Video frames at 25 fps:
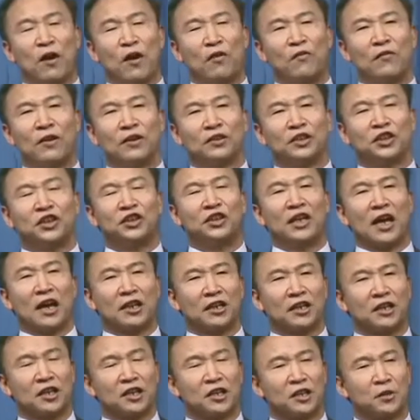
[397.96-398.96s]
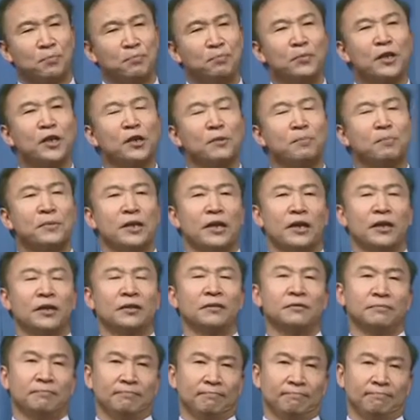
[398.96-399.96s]
往想的是命
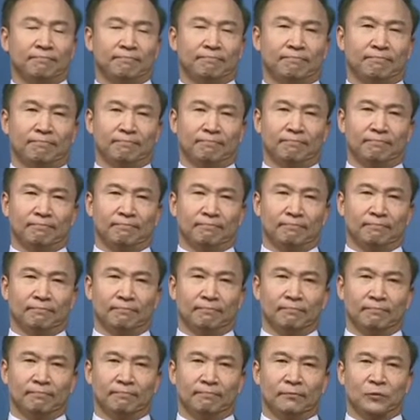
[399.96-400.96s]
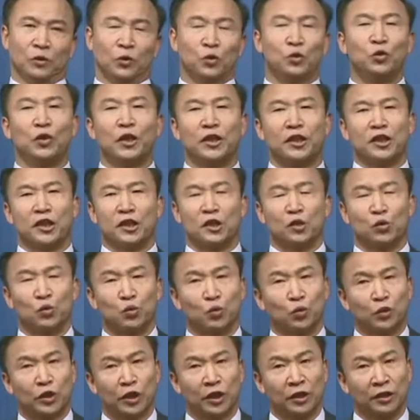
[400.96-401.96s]
名，嗯，月顶
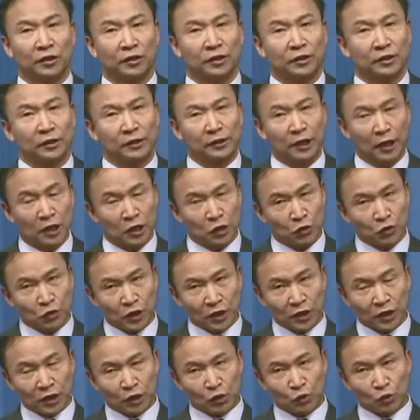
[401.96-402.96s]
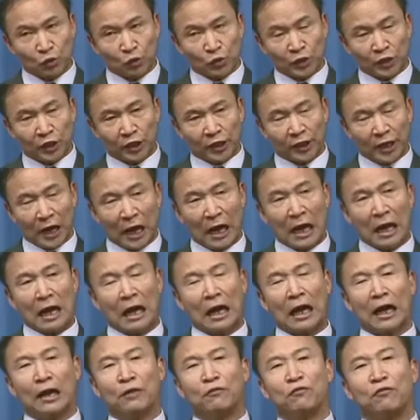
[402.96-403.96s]
苏城。但是约定俗成呀，
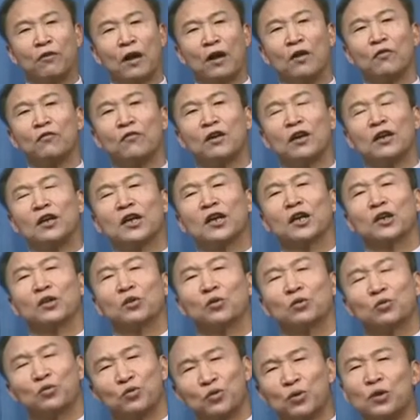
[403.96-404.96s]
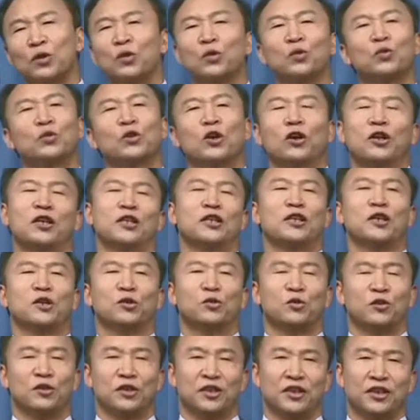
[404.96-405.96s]
还往往能够追溯到一定
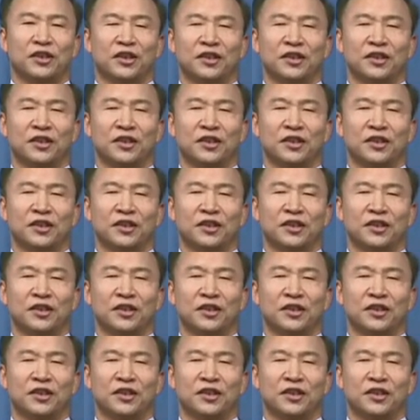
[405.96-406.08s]
东西。